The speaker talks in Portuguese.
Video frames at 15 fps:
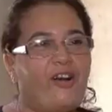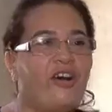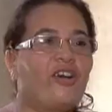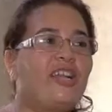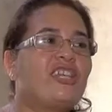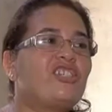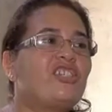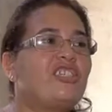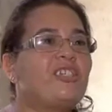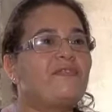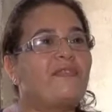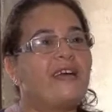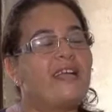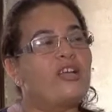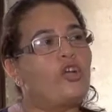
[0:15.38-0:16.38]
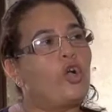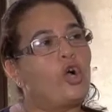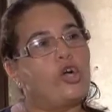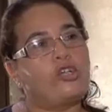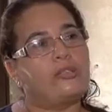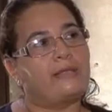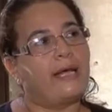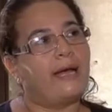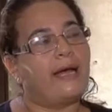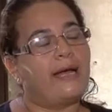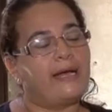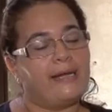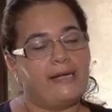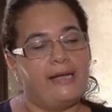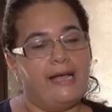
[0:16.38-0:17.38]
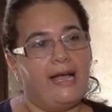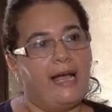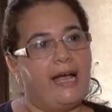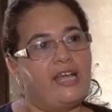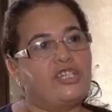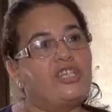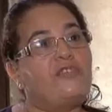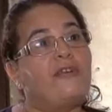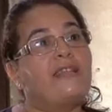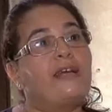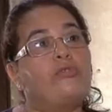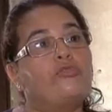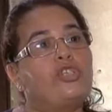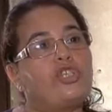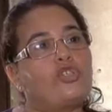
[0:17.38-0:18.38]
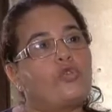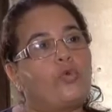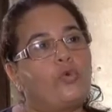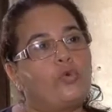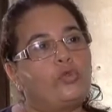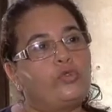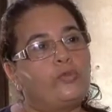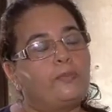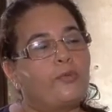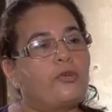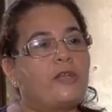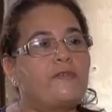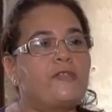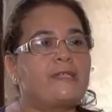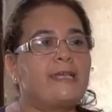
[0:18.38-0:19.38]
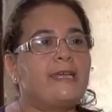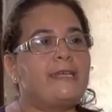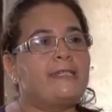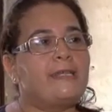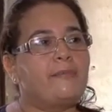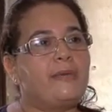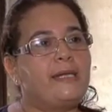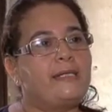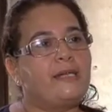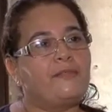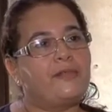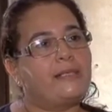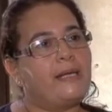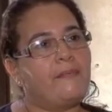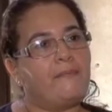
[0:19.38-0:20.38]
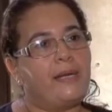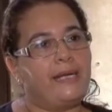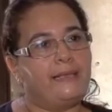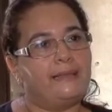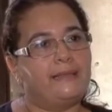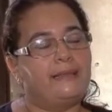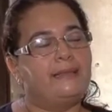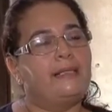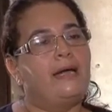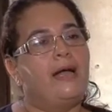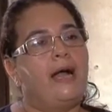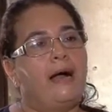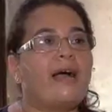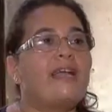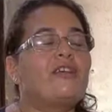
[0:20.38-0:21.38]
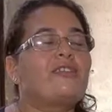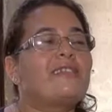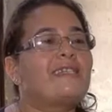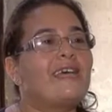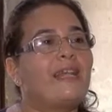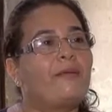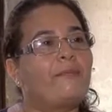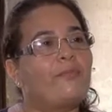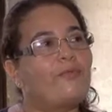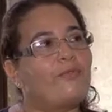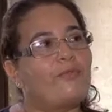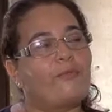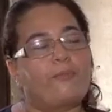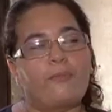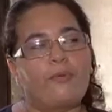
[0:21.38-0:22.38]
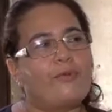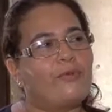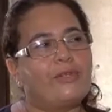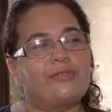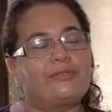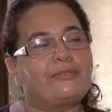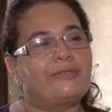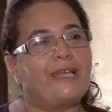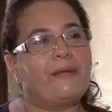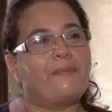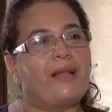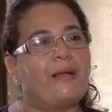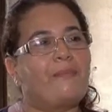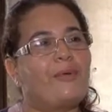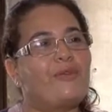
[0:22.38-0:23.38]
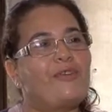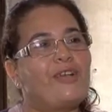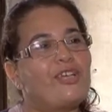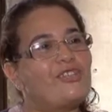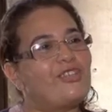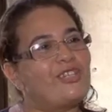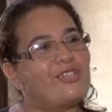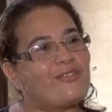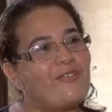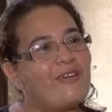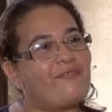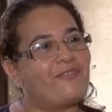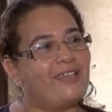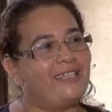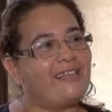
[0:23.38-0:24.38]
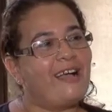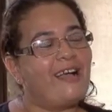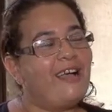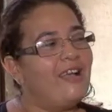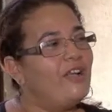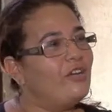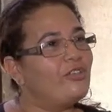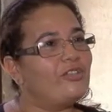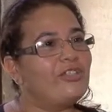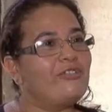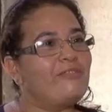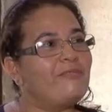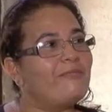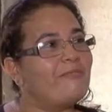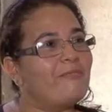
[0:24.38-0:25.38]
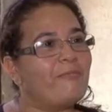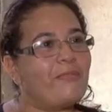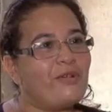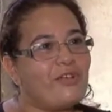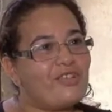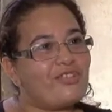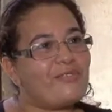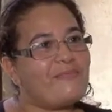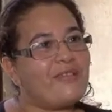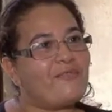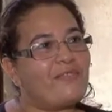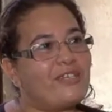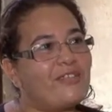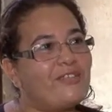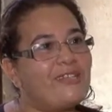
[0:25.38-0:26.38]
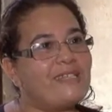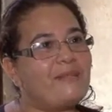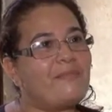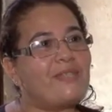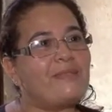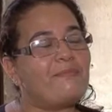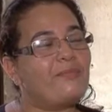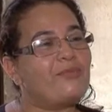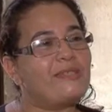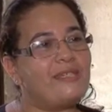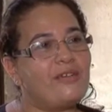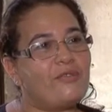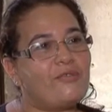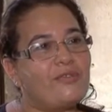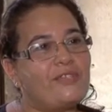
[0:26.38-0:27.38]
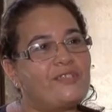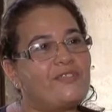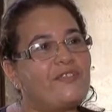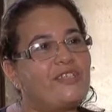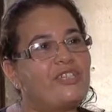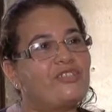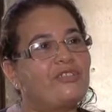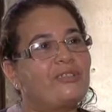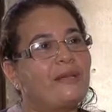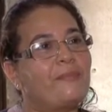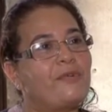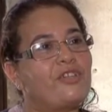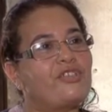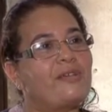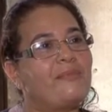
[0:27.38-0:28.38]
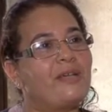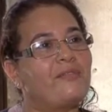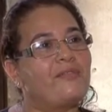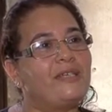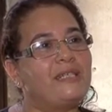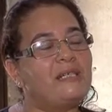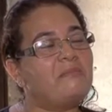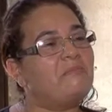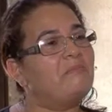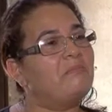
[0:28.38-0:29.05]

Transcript: Olha, a gente vai cortar, a gente vai dar um desconto porque você recebeu indevidamente. Aí eu disse a ela, por, por quanto tempo? Ela, pelo resto da sua vida. Eu digo, pelo resto da minha vida, eu recebi por cinco anos, eu vou descontar pelo resto da minha vida,